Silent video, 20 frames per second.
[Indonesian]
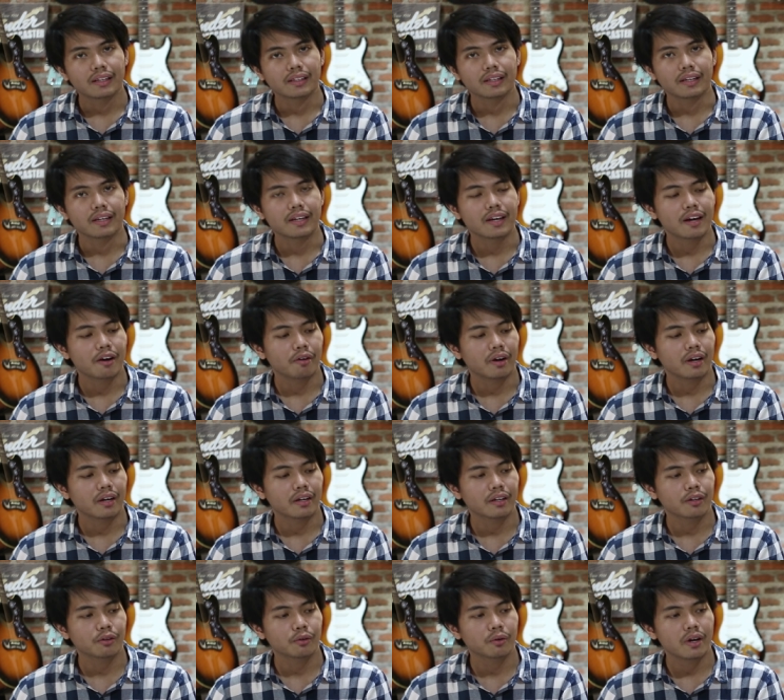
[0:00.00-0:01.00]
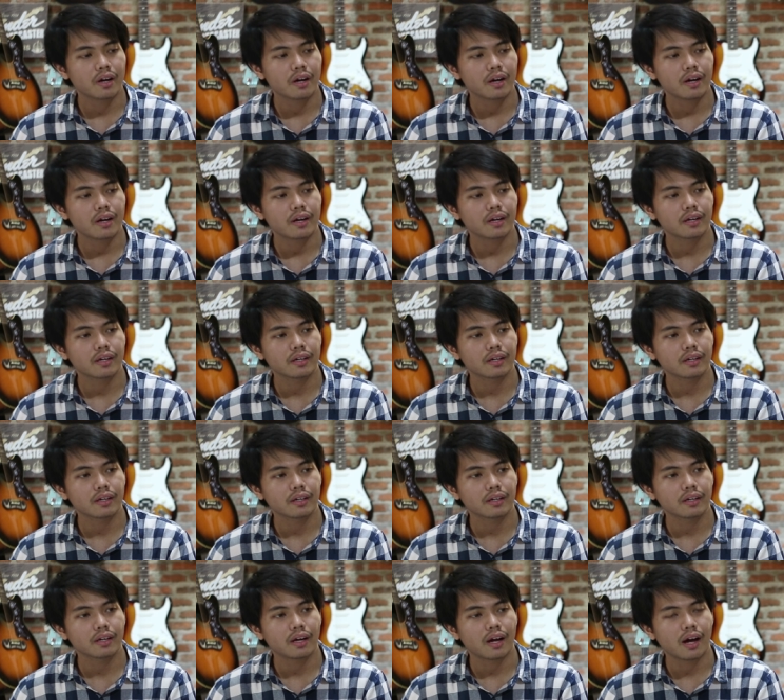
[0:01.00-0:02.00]
Jadi awalnya gua
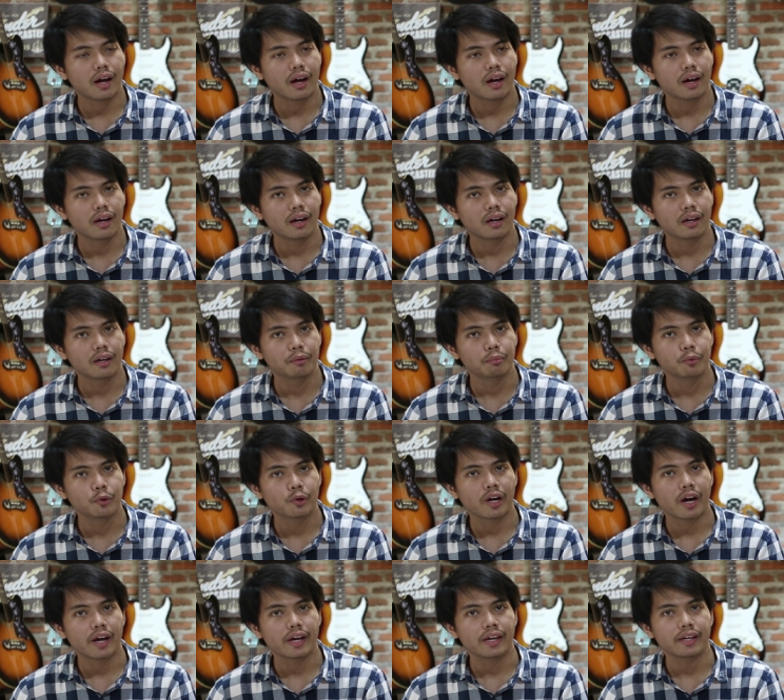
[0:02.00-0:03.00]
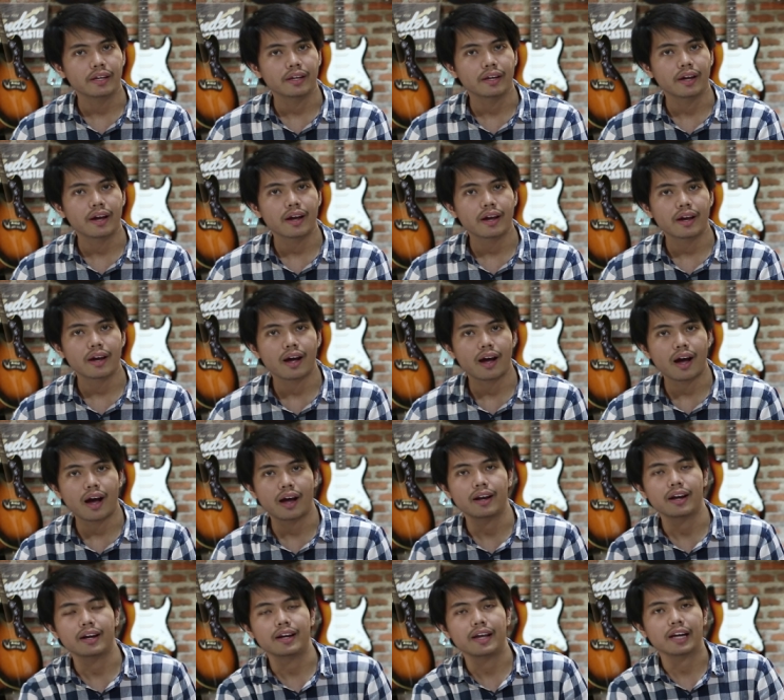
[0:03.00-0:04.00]
uh, buka IG,
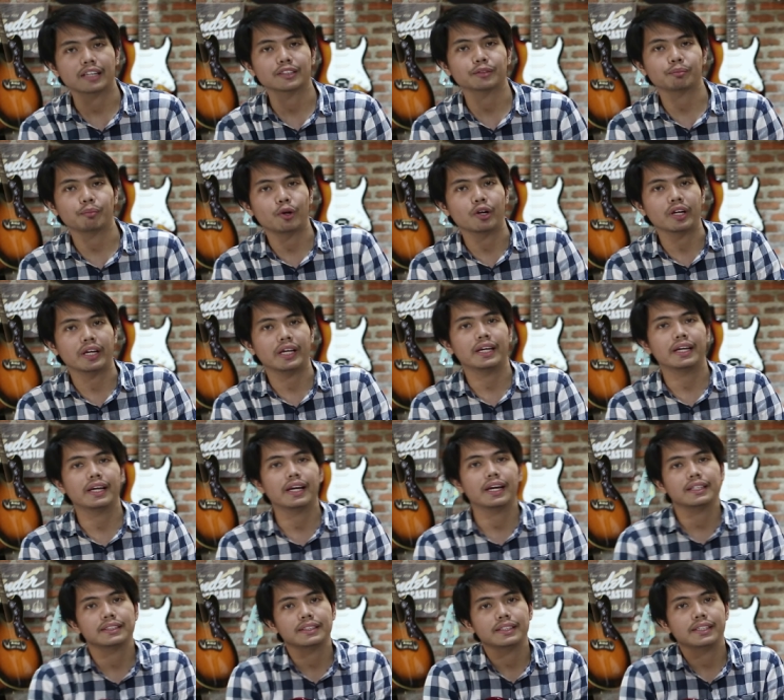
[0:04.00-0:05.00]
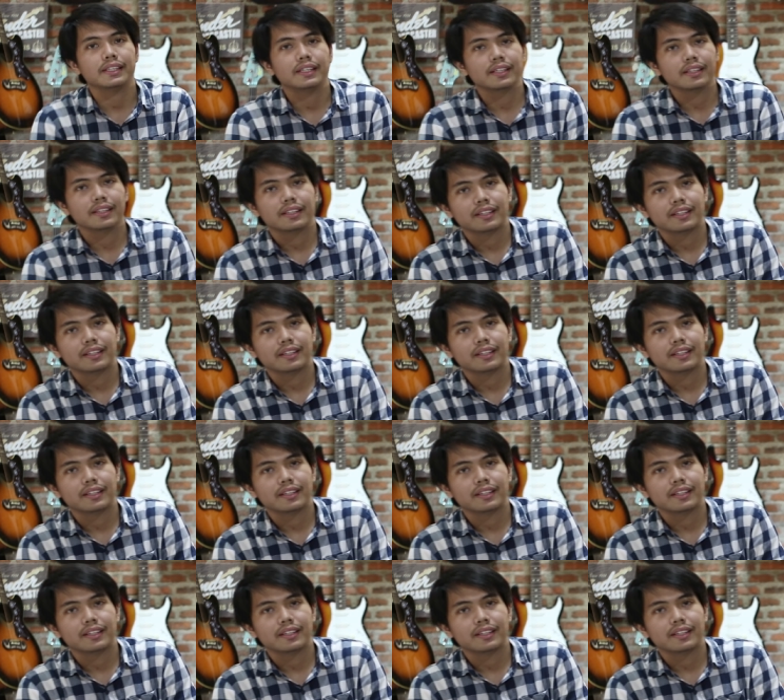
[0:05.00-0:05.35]
ada di explore IG sih.